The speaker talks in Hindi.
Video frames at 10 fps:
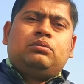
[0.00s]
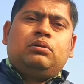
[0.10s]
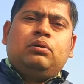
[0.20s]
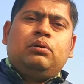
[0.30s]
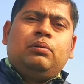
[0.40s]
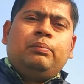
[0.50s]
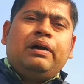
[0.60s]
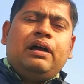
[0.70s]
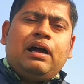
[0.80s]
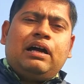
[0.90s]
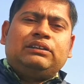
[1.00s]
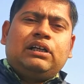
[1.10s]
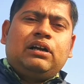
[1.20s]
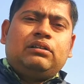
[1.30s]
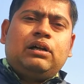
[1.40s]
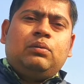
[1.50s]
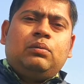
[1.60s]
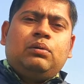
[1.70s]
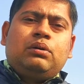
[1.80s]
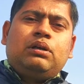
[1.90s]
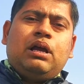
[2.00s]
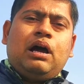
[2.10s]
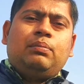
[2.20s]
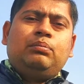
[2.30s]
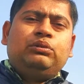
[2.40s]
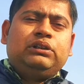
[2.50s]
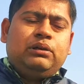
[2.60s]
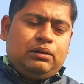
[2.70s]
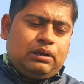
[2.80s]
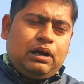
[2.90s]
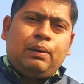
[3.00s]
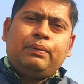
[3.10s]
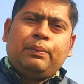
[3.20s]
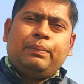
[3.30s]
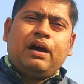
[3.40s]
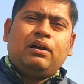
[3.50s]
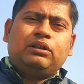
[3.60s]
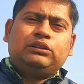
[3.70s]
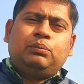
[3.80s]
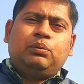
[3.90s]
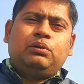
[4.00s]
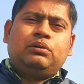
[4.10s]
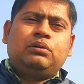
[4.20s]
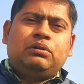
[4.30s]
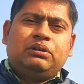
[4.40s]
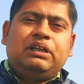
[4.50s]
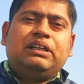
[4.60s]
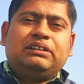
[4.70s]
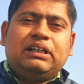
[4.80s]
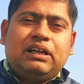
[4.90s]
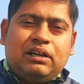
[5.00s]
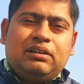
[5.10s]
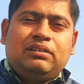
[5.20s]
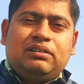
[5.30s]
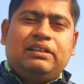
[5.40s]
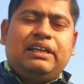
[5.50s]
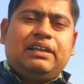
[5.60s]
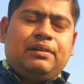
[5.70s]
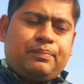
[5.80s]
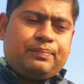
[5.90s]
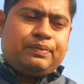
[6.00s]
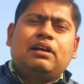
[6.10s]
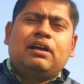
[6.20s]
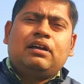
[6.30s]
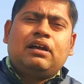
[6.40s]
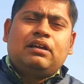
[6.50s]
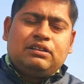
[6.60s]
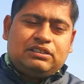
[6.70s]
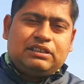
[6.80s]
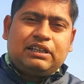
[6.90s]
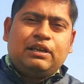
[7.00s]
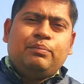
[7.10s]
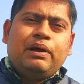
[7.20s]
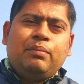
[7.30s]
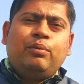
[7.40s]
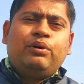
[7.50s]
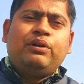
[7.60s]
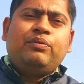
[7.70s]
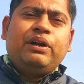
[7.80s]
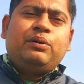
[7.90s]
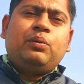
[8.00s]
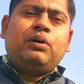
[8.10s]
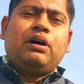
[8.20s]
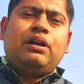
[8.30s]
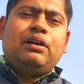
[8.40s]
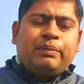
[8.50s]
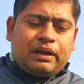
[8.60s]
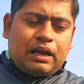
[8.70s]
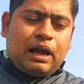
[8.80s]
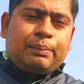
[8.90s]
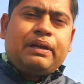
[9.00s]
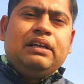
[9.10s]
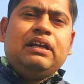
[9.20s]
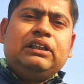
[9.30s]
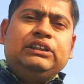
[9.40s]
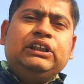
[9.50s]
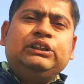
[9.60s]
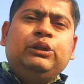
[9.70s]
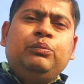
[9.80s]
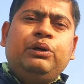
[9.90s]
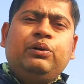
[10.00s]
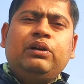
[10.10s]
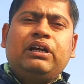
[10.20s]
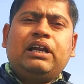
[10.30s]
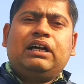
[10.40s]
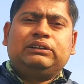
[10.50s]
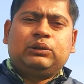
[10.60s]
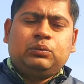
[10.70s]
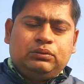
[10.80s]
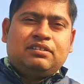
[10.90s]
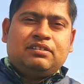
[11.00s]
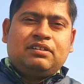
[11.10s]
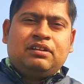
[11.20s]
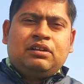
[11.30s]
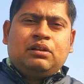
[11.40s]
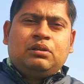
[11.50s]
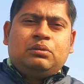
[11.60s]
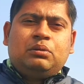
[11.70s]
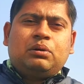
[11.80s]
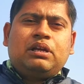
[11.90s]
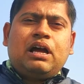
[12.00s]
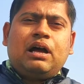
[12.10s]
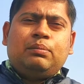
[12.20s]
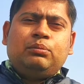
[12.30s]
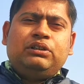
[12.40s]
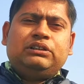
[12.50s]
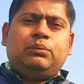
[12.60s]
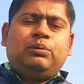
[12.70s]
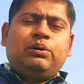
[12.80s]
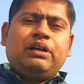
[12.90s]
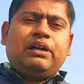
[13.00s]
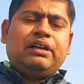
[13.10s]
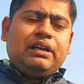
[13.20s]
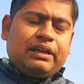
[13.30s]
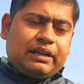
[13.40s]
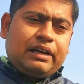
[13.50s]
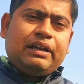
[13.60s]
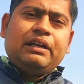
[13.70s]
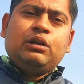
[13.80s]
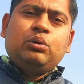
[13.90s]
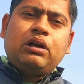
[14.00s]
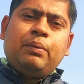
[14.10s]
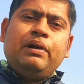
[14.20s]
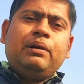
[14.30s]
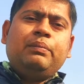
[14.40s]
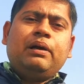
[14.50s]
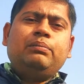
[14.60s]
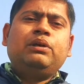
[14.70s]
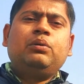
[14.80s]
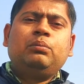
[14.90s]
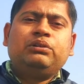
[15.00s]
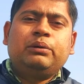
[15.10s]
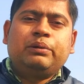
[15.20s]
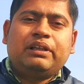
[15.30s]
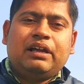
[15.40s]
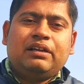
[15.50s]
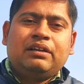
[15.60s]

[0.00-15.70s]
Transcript: तो मैं आशा करता हूँ कि आप मुझे अपना प्यार और सपोर्ट ढेर सारा देंगे जिससे कि मैं मोटिवेट होकर आपके लिए अच्छी अच्छी वीडियो लेकर आ सकूं तो क्या आप मुझे सपोर्ट करेंगे अगर करेंगे तो कमेंट में आप ज़रूर मुझे बताएं